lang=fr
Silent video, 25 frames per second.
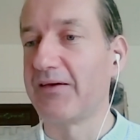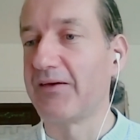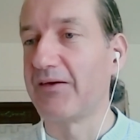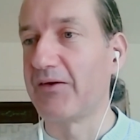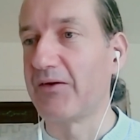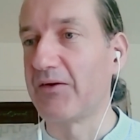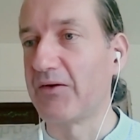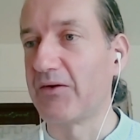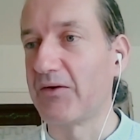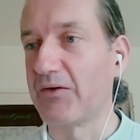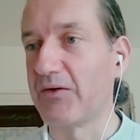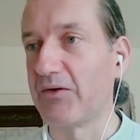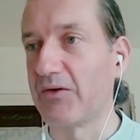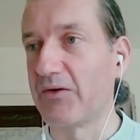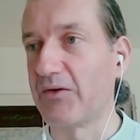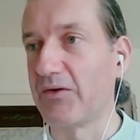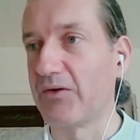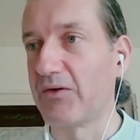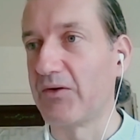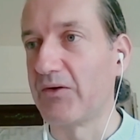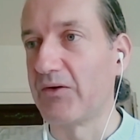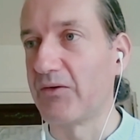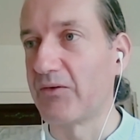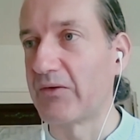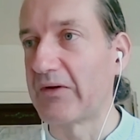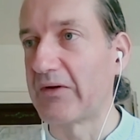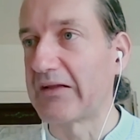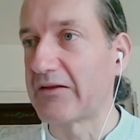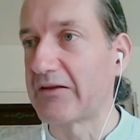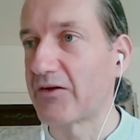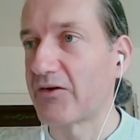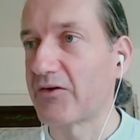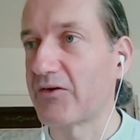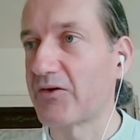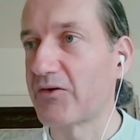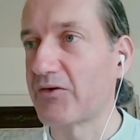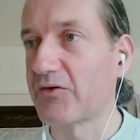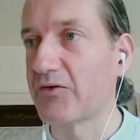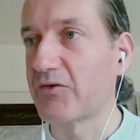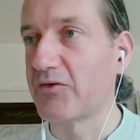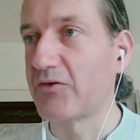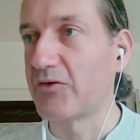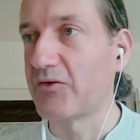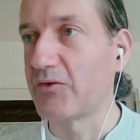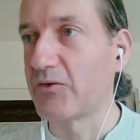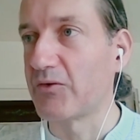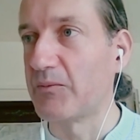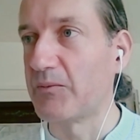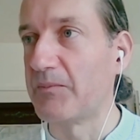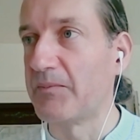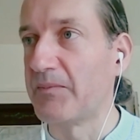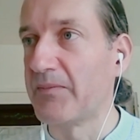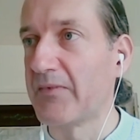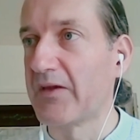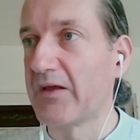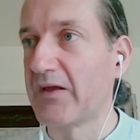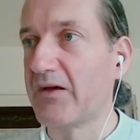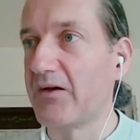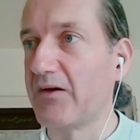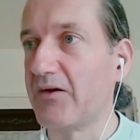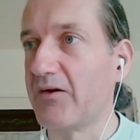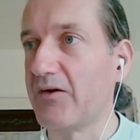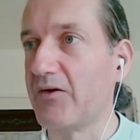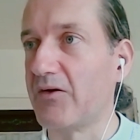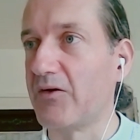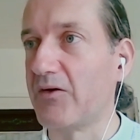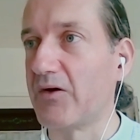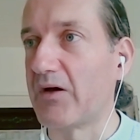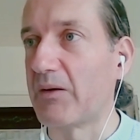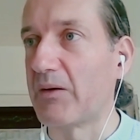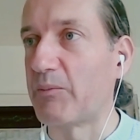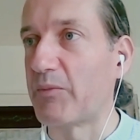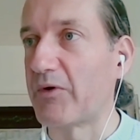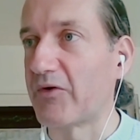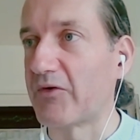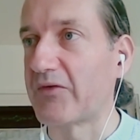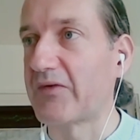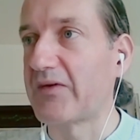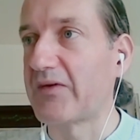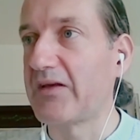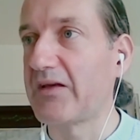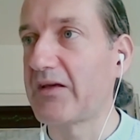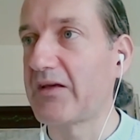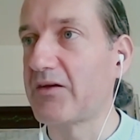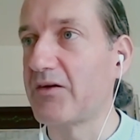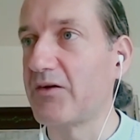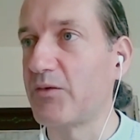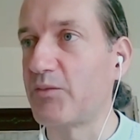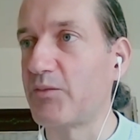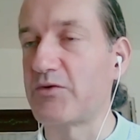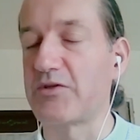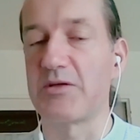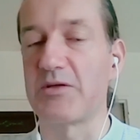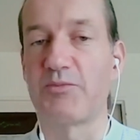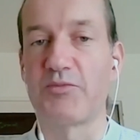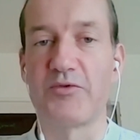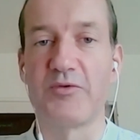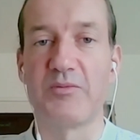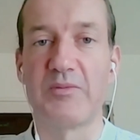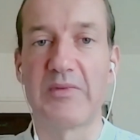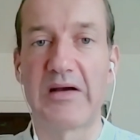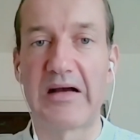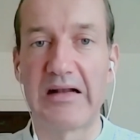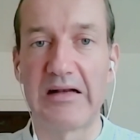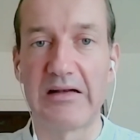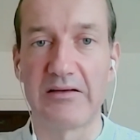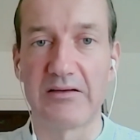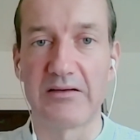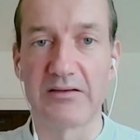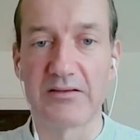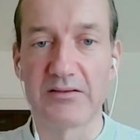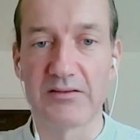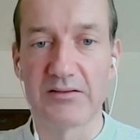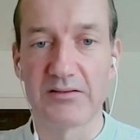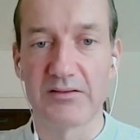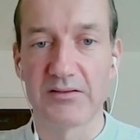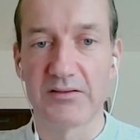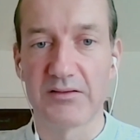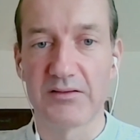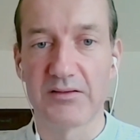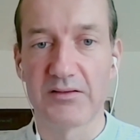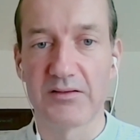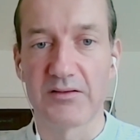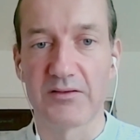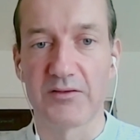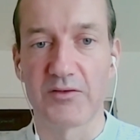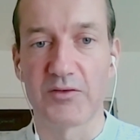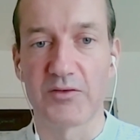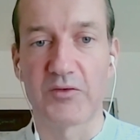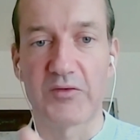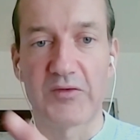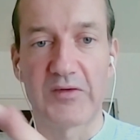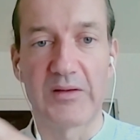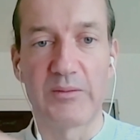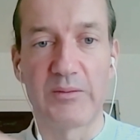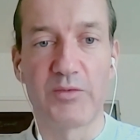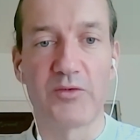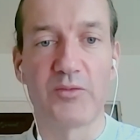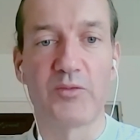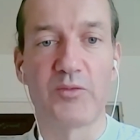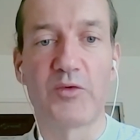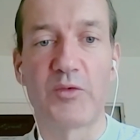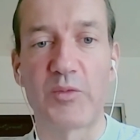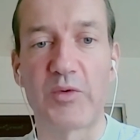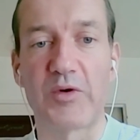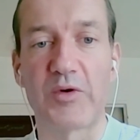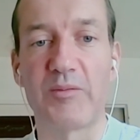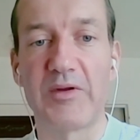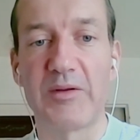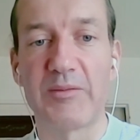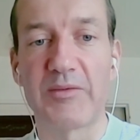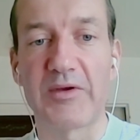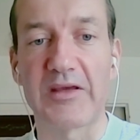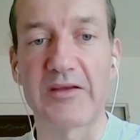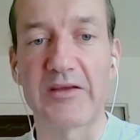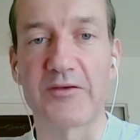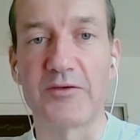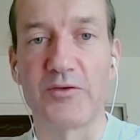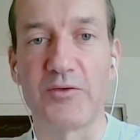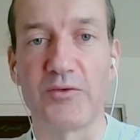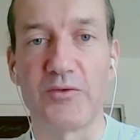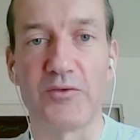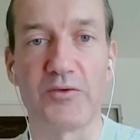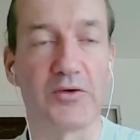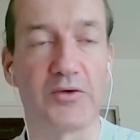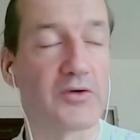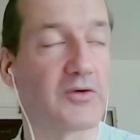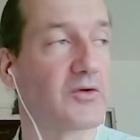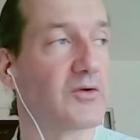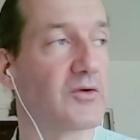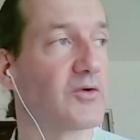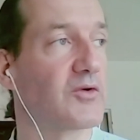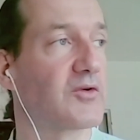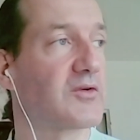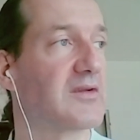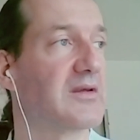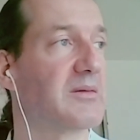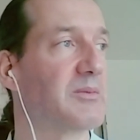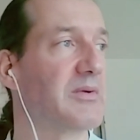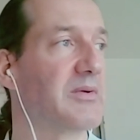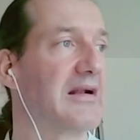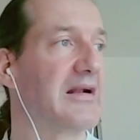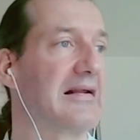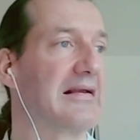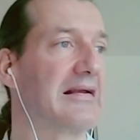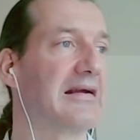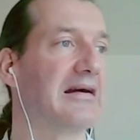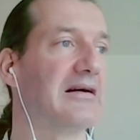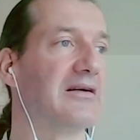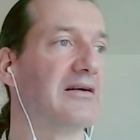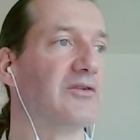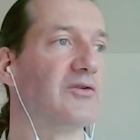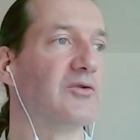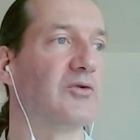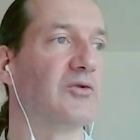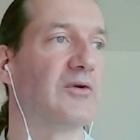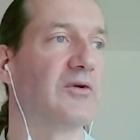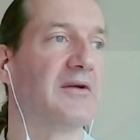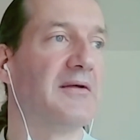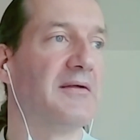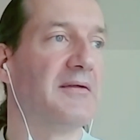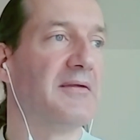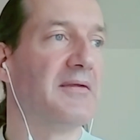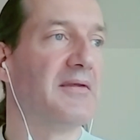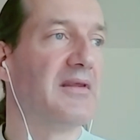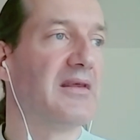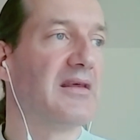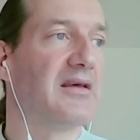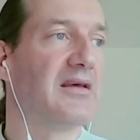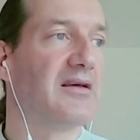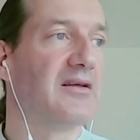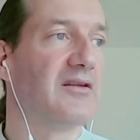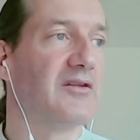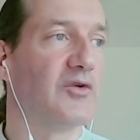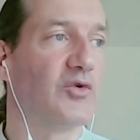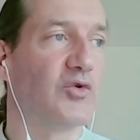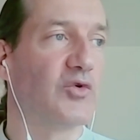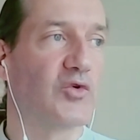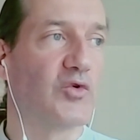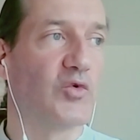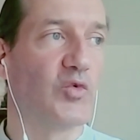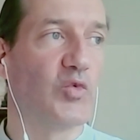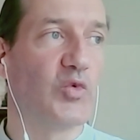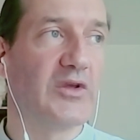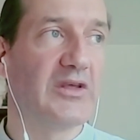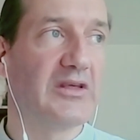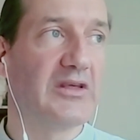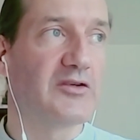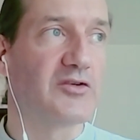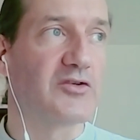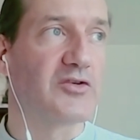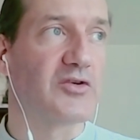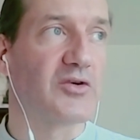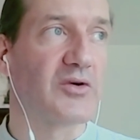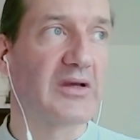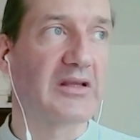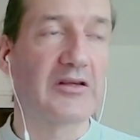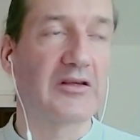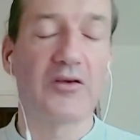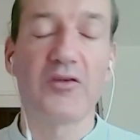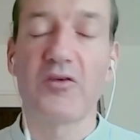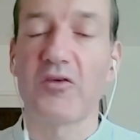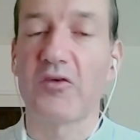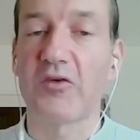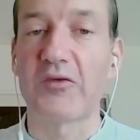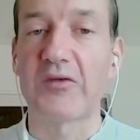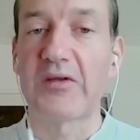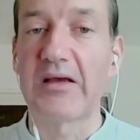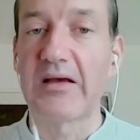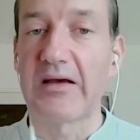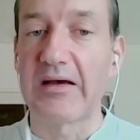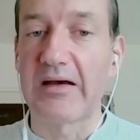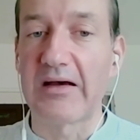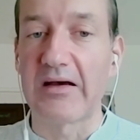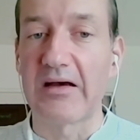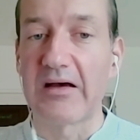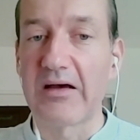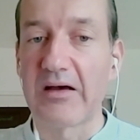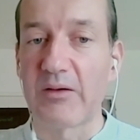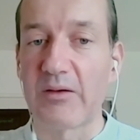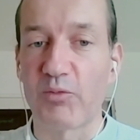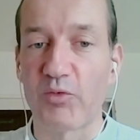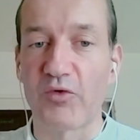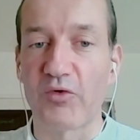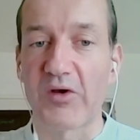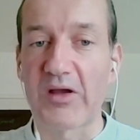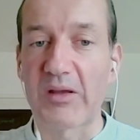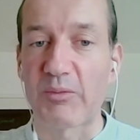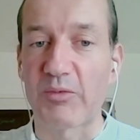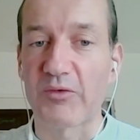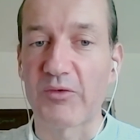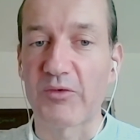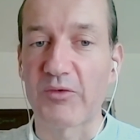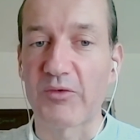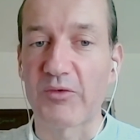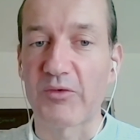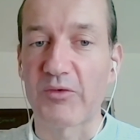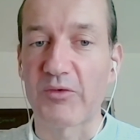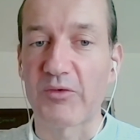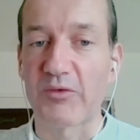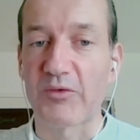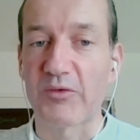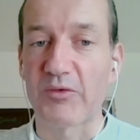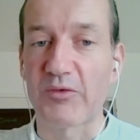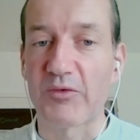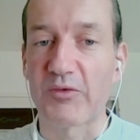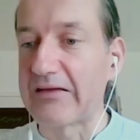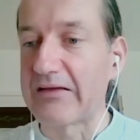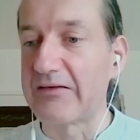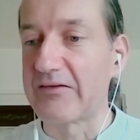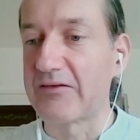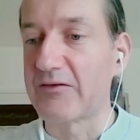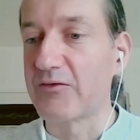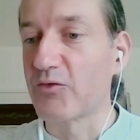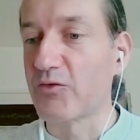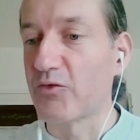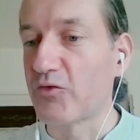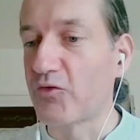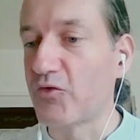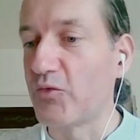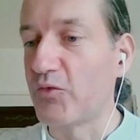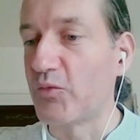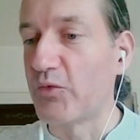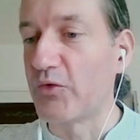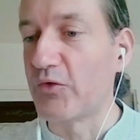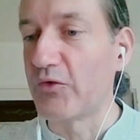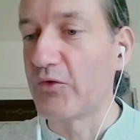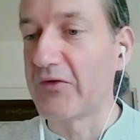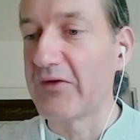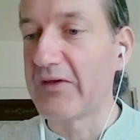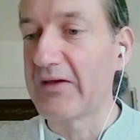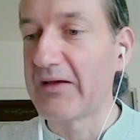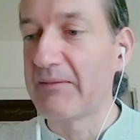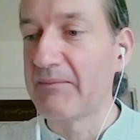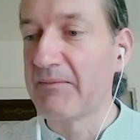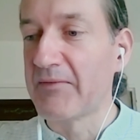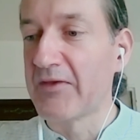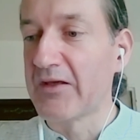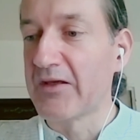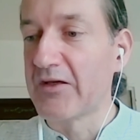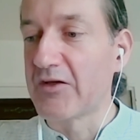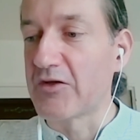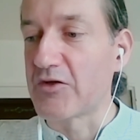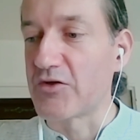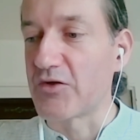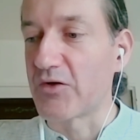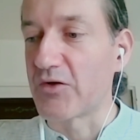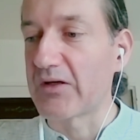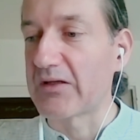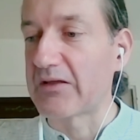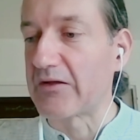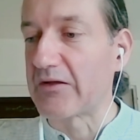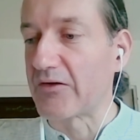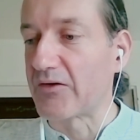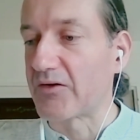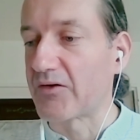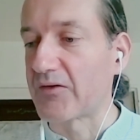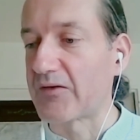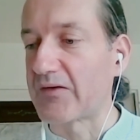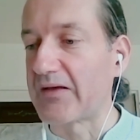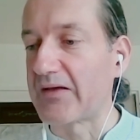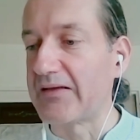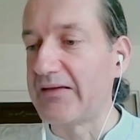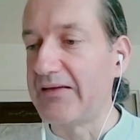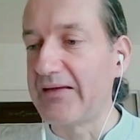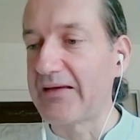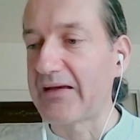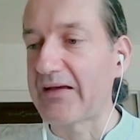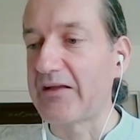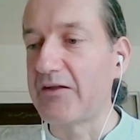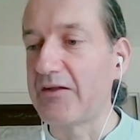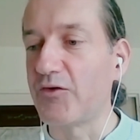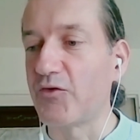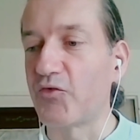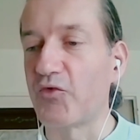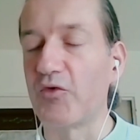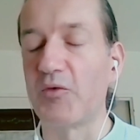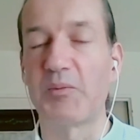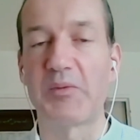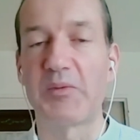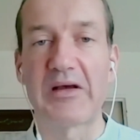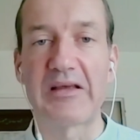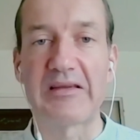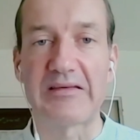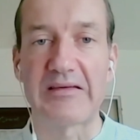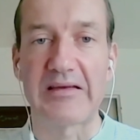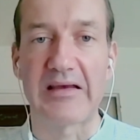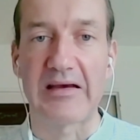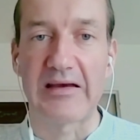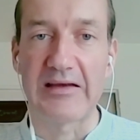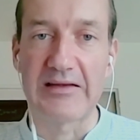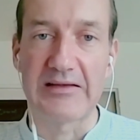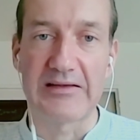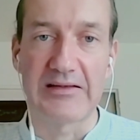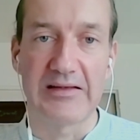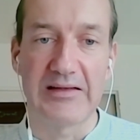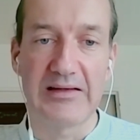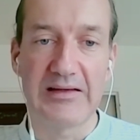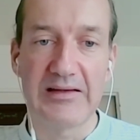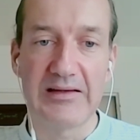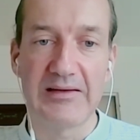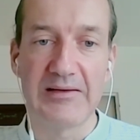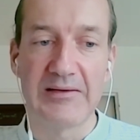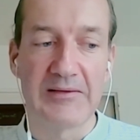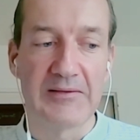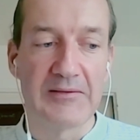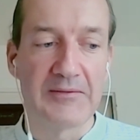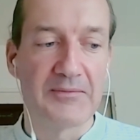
euh, on a tendance à penser que, hop, j'ai plus mal, donc c'est bon, mon problème est résolu. Or, c'est pas le cas. Donc, donc oui, j'aurais tendance à, pour répondre à la question que tu posais, j'aurais tendance à dire, il ne faut pas s'arrêter